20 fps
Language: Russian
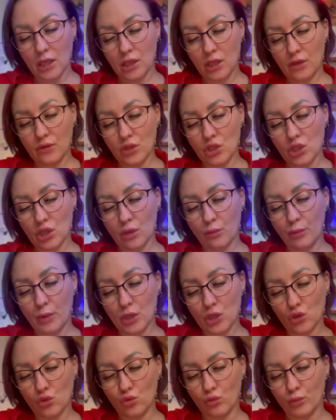Девочки,
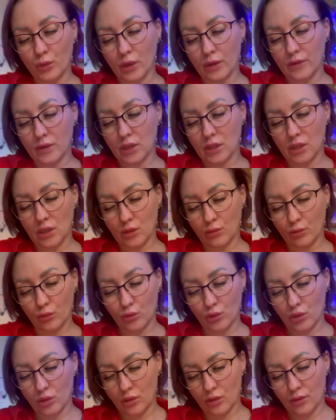паш кубков здесь
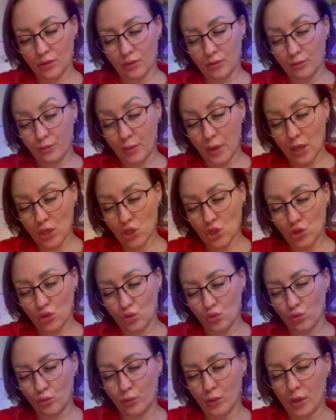будет, паш
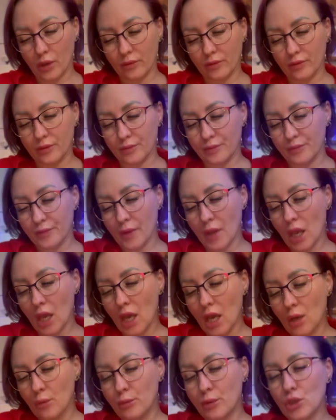кубков.
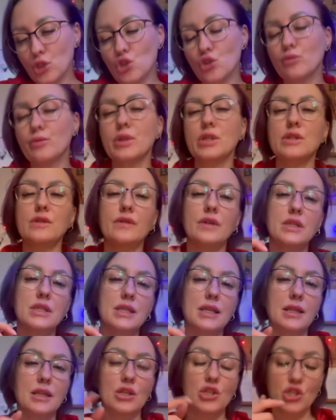Причем
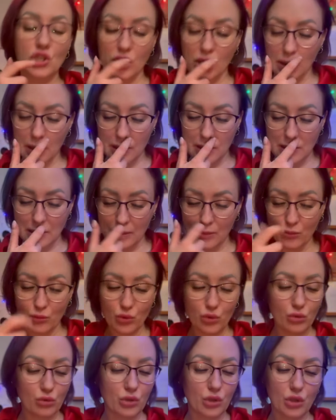развиваться отношения с ним
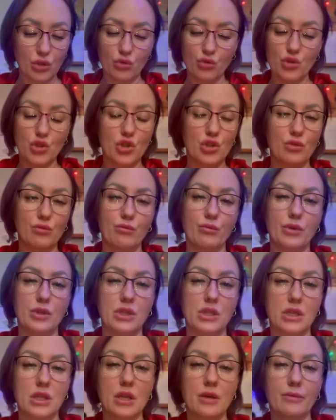будут не очень
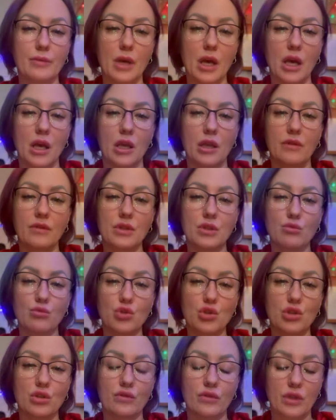быстро. И,
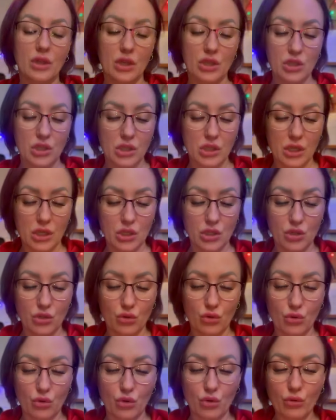возможно, вы даже скажете,
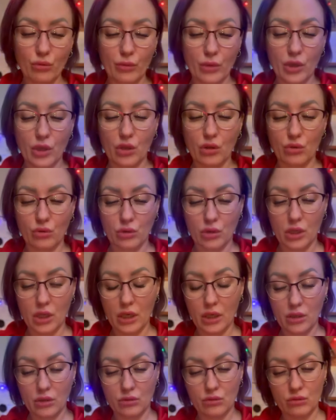ну, ё-моё,
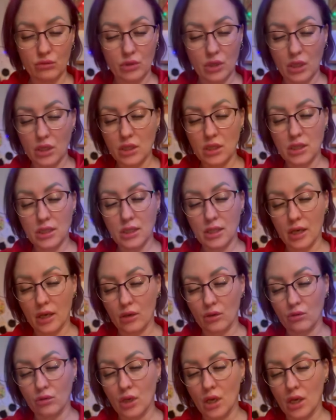да, ну, я не
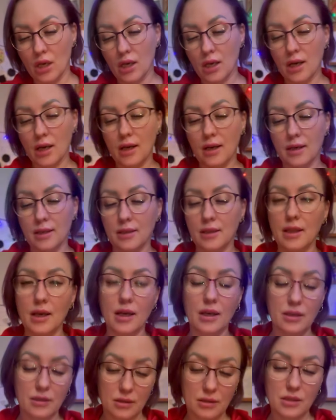знаю. Как
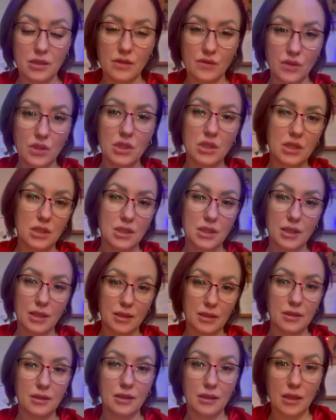кота, извините,
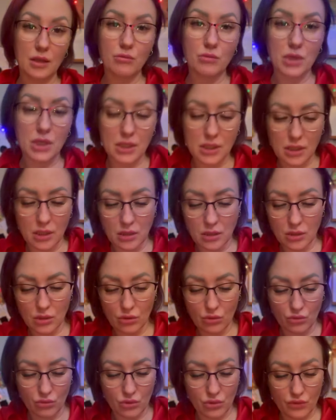за иное место
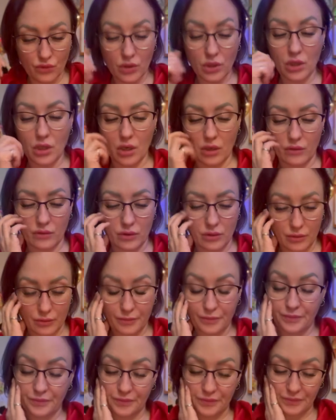тянуть. Вот так вот.
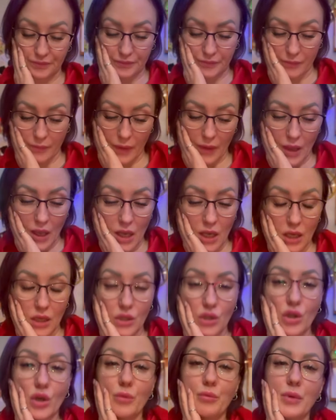
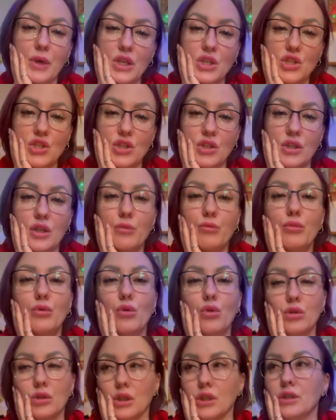Но опять же,
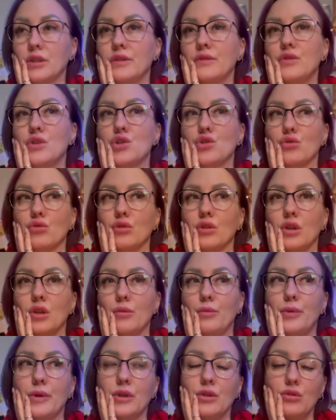ребенок, девчонки,
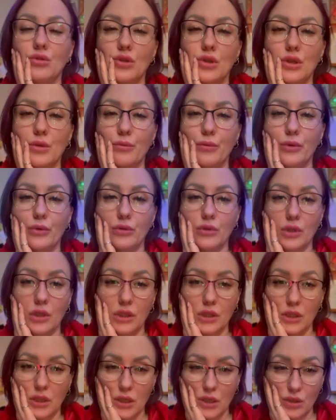придет
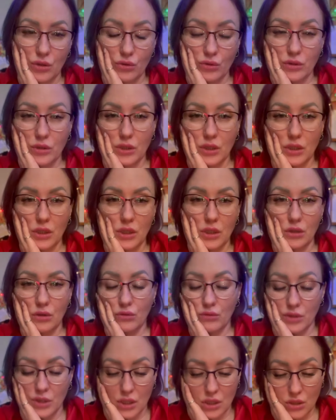ребенок для какой-то
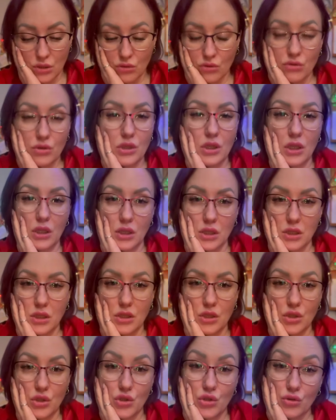ну,
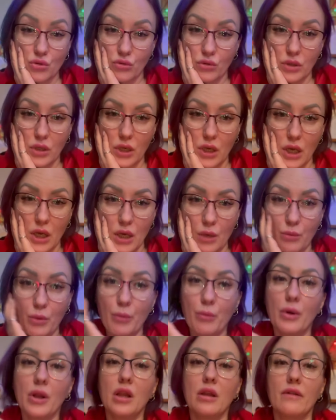неосознанности, что ли,
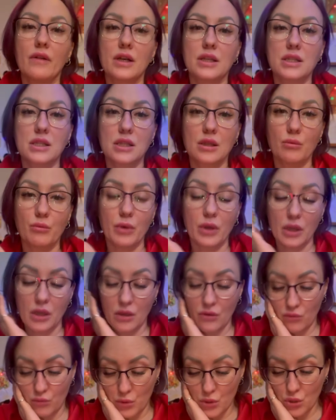побаловаться опять,
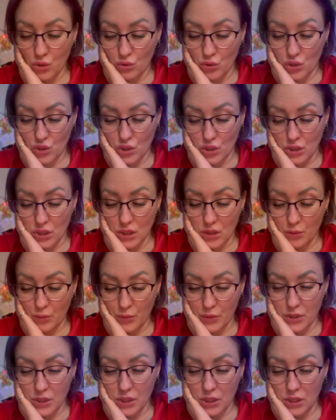да, в песочнице
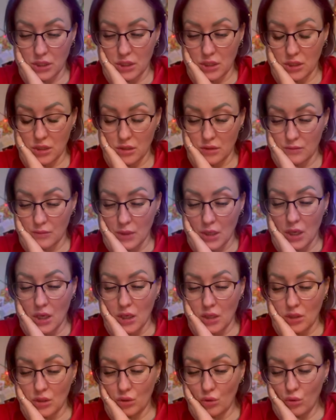посидеть.
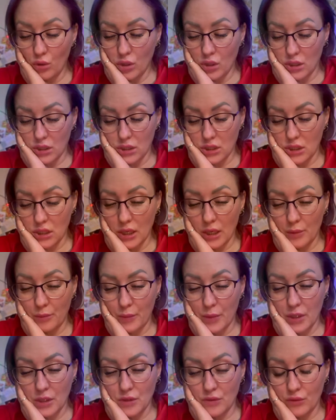Долго, да,
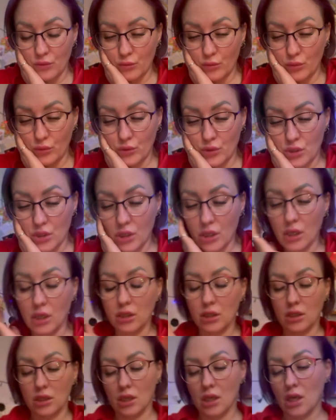опять вы будете
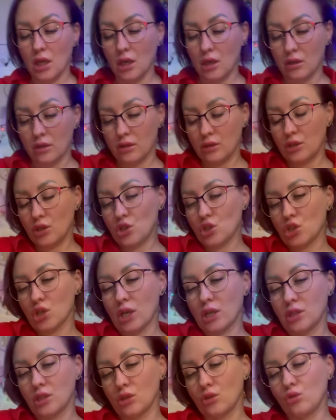как-то э,
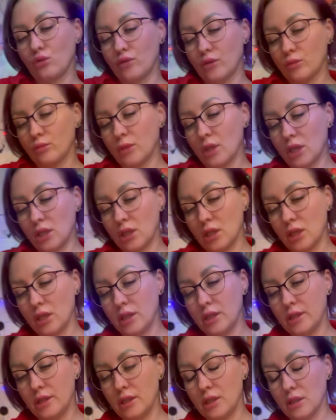решать, оно вам надо
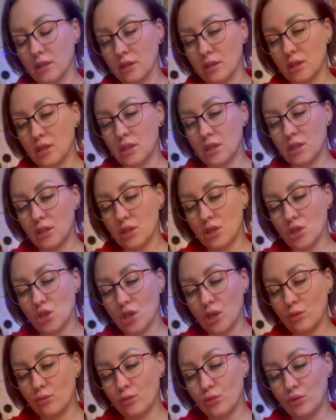или нет. И здесь
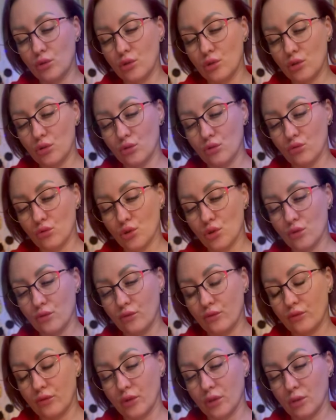решать будете уже
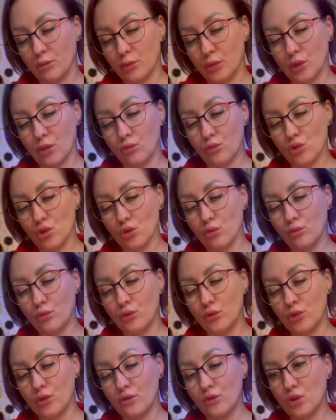вы, потому что
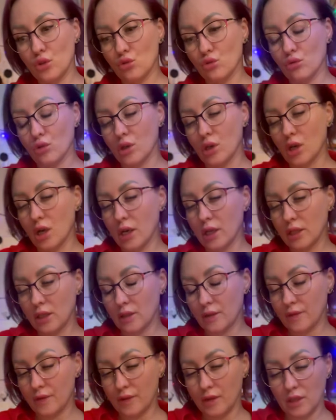будете видеть, что
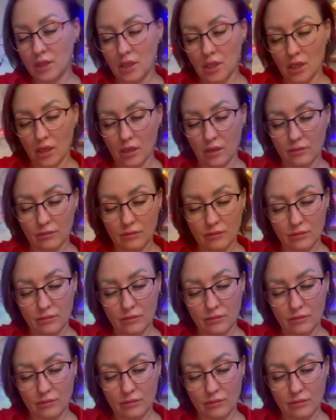какая-то фигня.